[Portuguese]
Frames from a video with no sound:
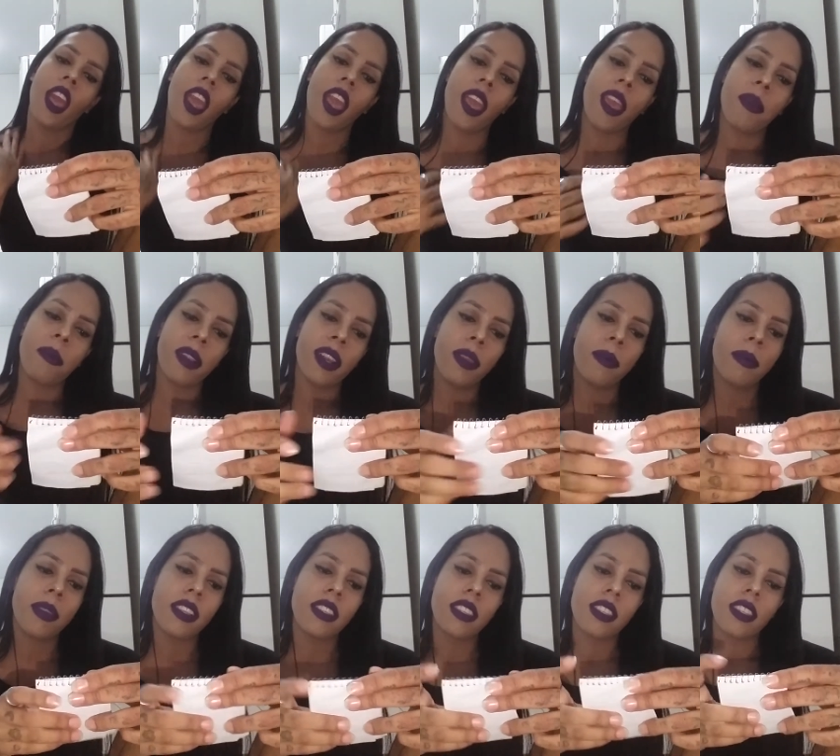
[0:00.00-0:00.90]
Emily
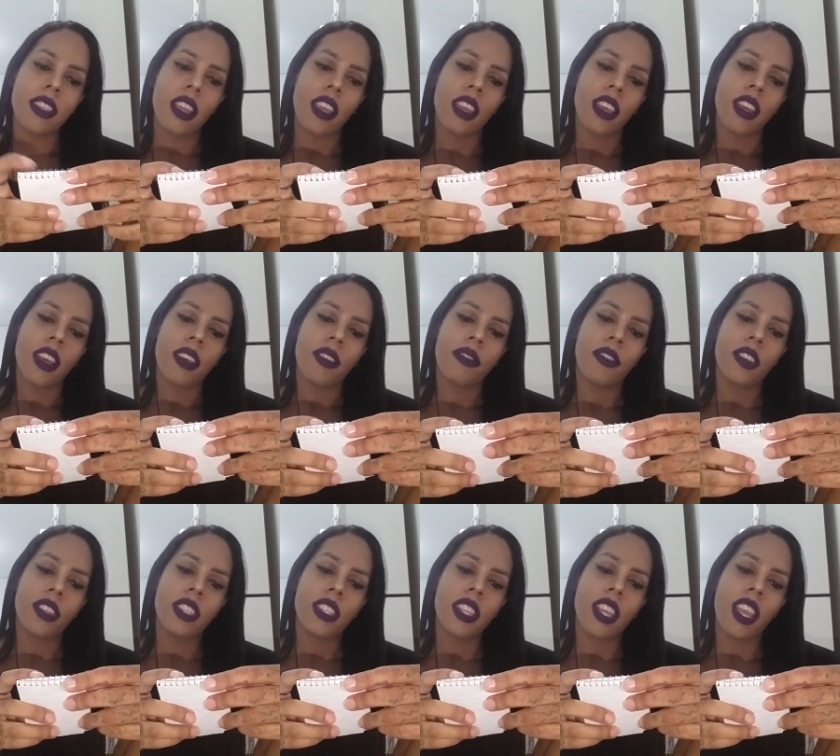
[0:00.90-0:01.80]
Bezerra,
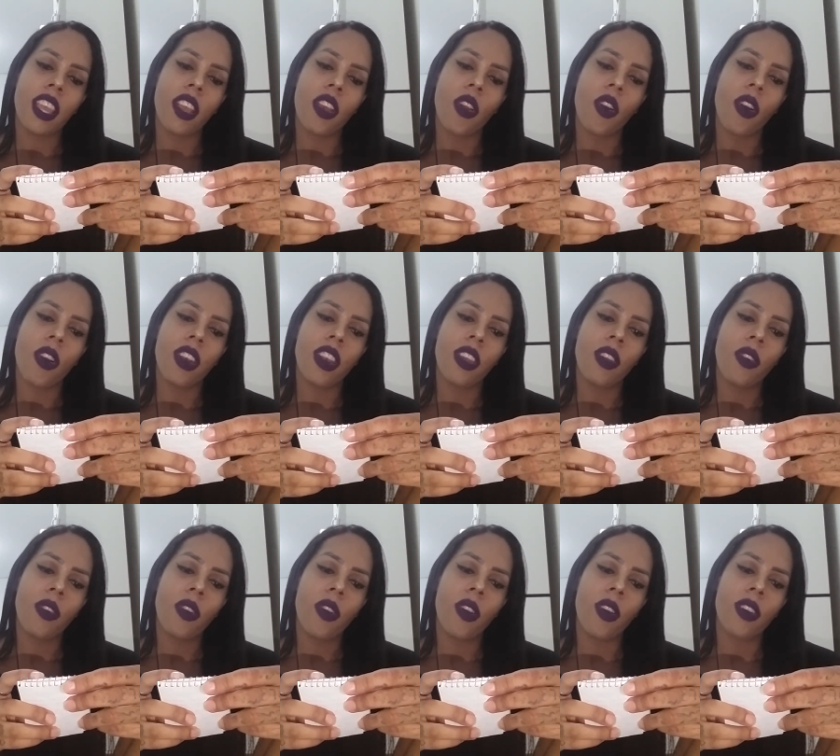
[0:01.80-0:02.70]
você engole
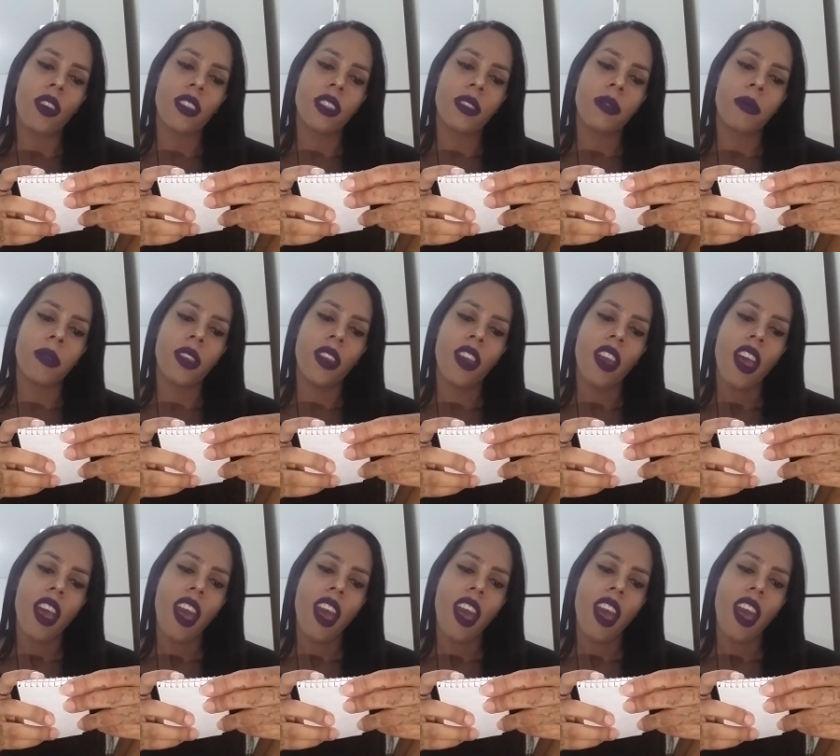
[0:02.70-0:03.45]
ou cospe?